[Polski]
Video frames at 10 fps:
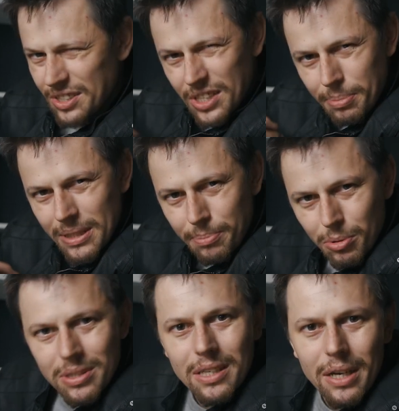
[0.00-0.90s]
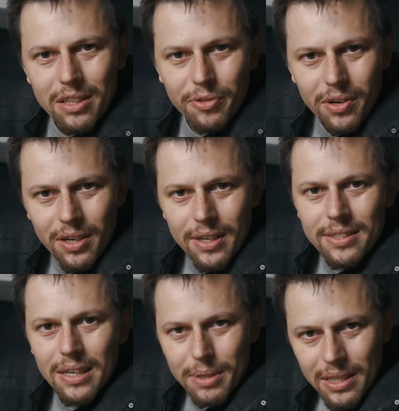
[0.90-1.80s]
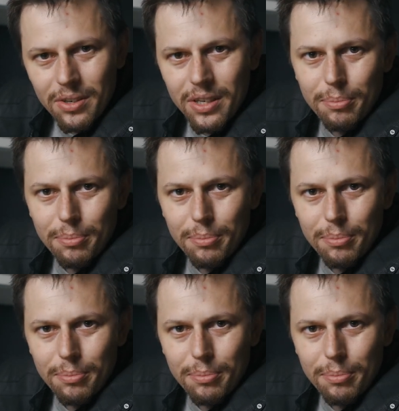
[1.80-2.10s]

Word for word: Żeby nie było za łatwo, damy tego